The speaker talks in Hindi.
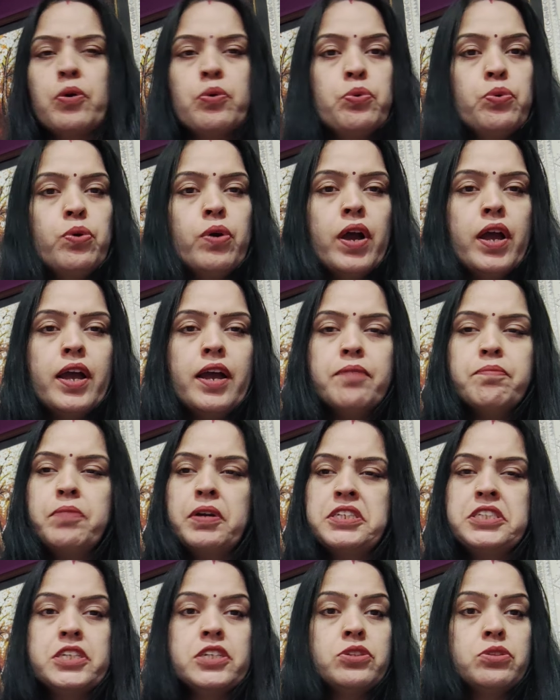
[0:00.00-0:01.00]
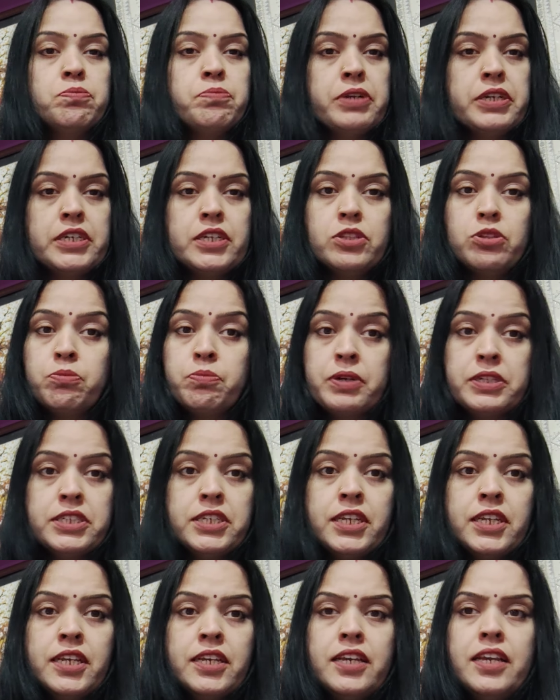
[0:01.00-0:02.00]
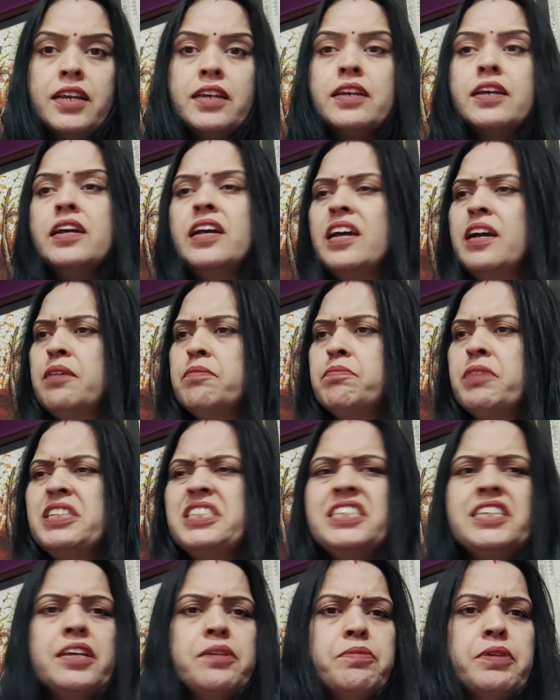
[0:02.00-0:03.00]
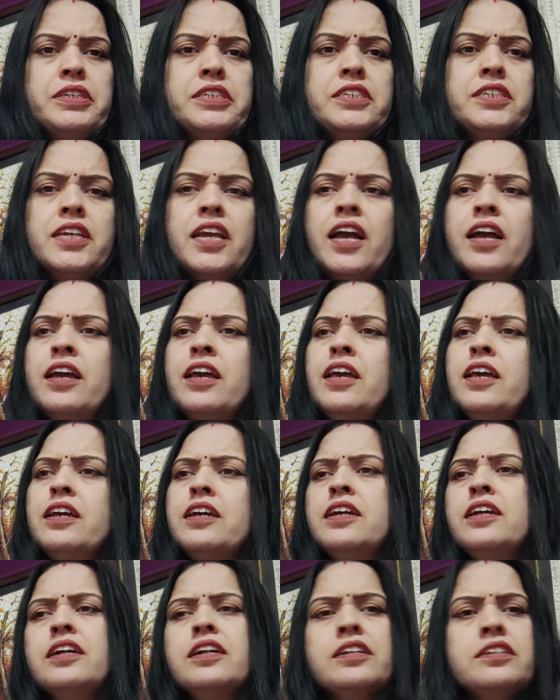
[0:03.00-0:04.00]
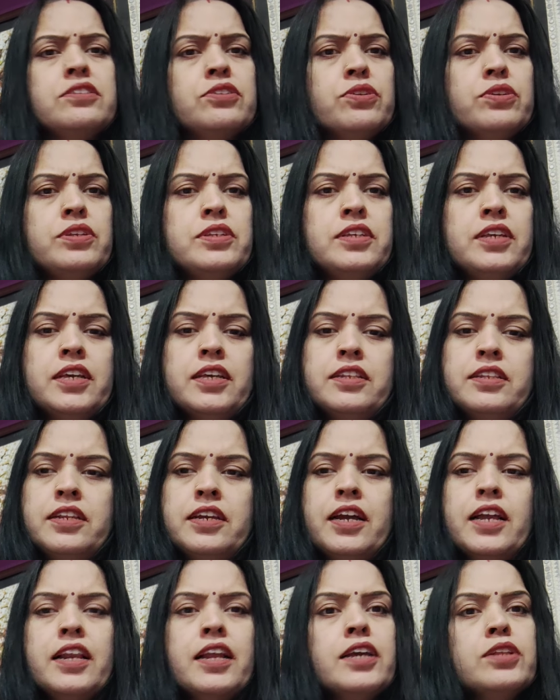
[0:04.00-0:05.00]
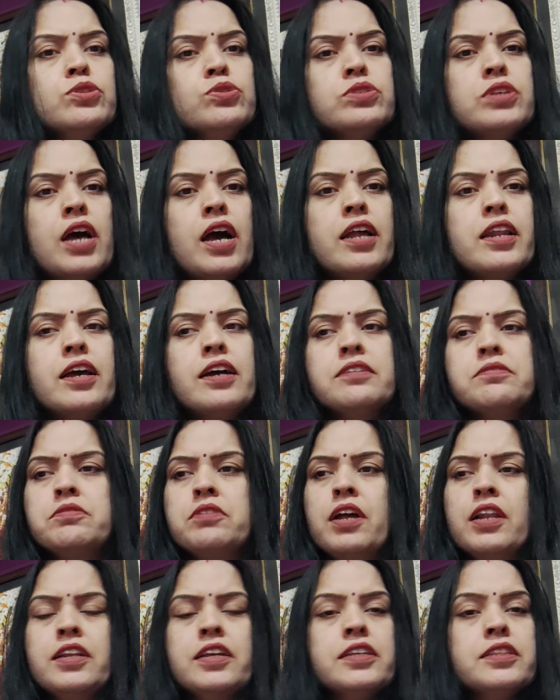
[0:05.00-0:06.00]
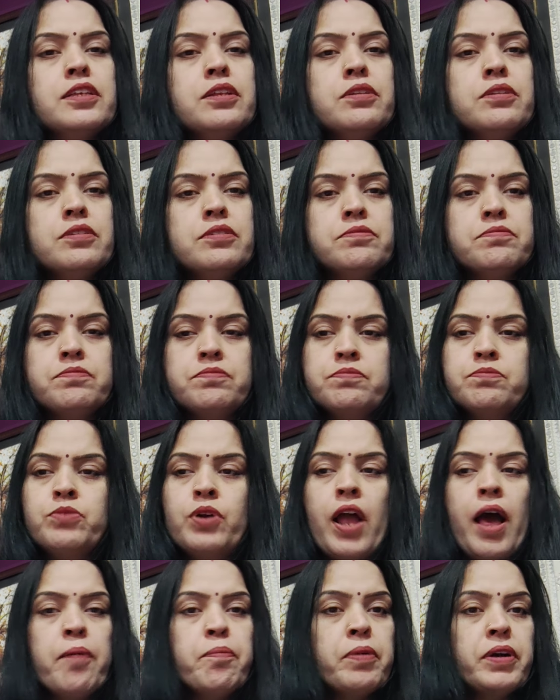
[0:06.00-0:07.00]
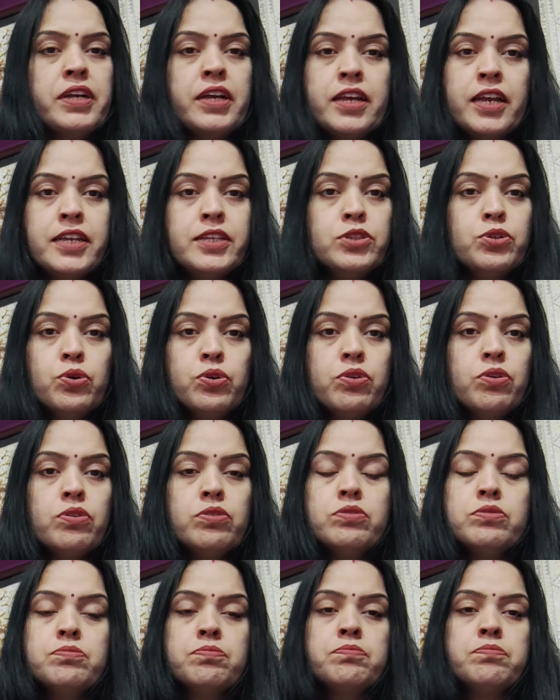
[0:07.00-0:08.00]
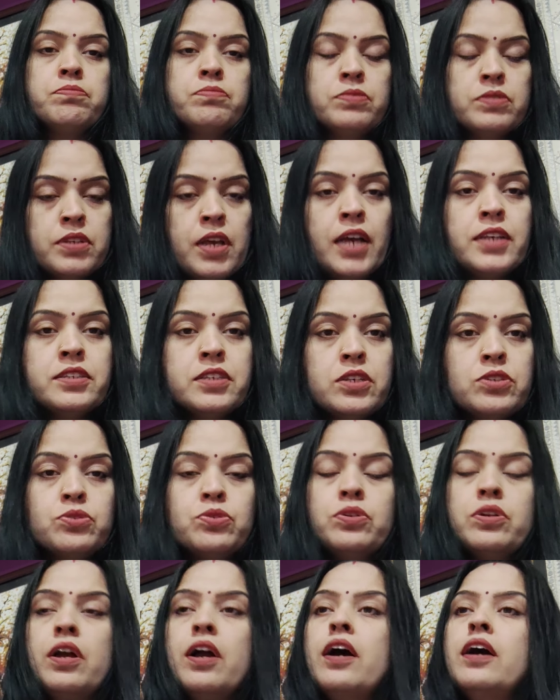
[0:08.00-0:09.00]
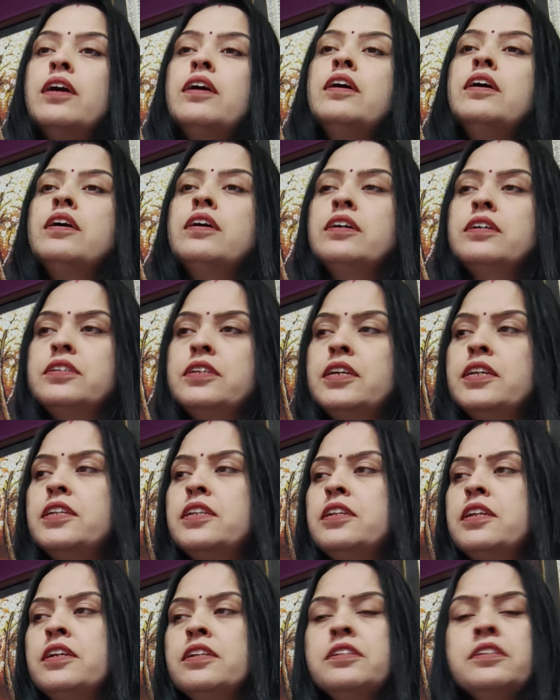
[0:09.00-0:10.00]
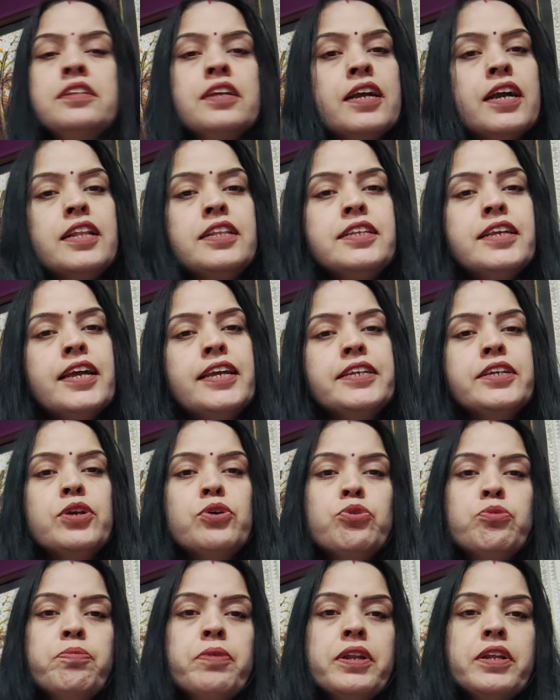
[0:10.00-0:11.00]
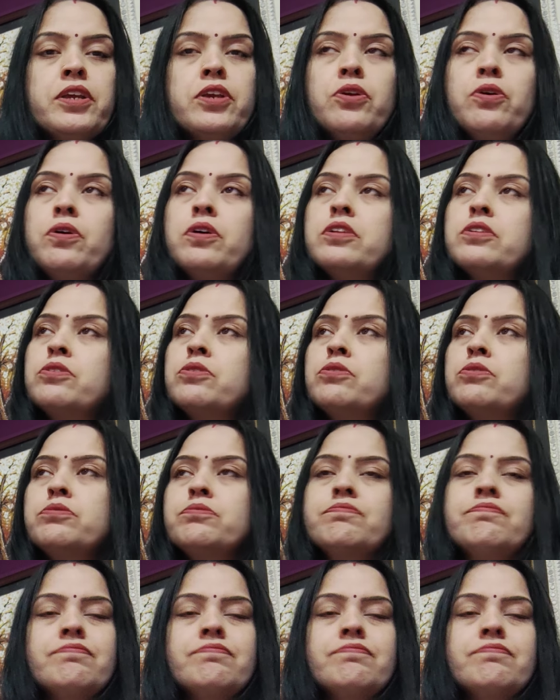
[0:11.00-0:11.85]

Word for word: बहू है अब बच्चे बेटे तो बचे नहीं है बच्ची ही बच्चियां हैं तो ये निकल गई तो सारा कल के दिन बुढ़ापा है ही दोनों सास ससुर का ये नि, निकल जाएंगे ऊपर की ओर तो